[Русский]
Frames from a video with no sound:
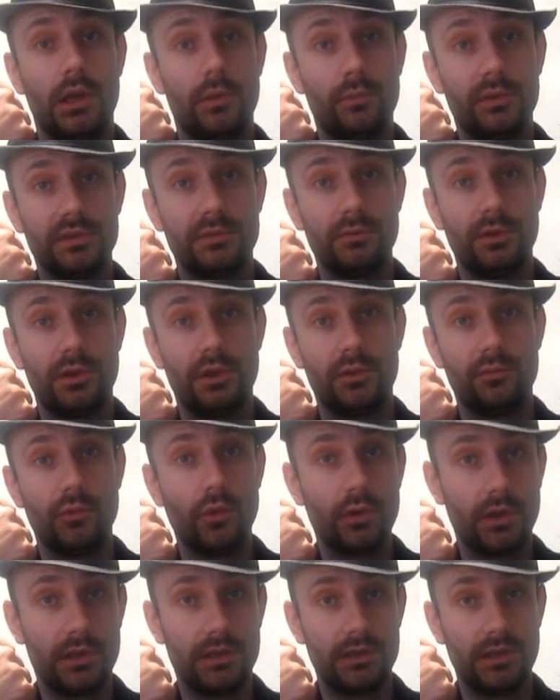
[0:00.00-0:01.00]
посмотреть
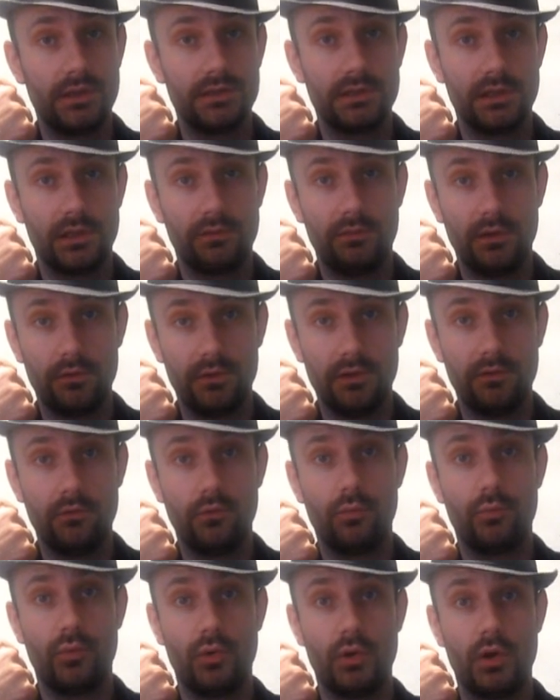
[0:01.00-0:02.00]
много интересных
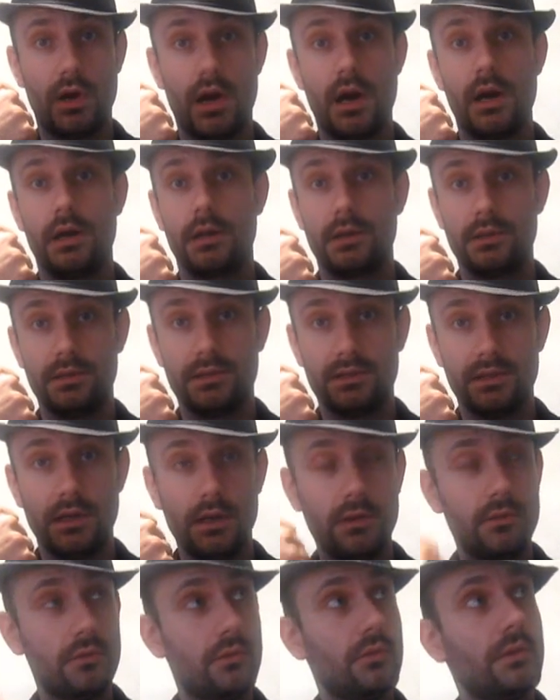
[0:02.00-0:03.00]
видео по
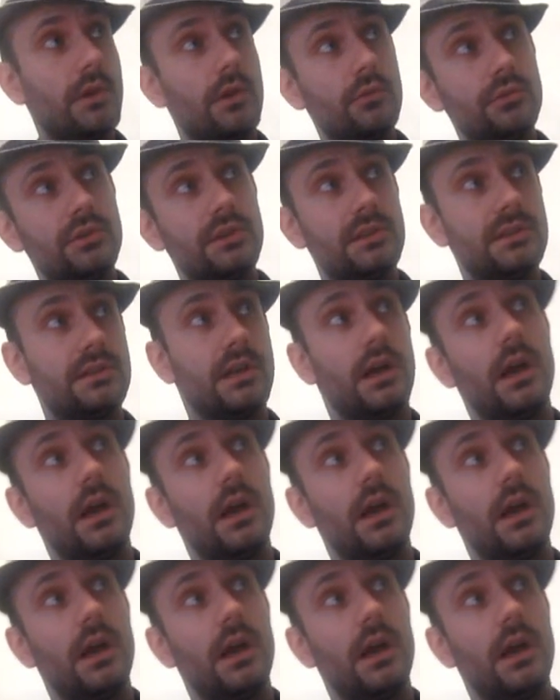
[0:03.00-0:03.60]
аэродизайну, научиться.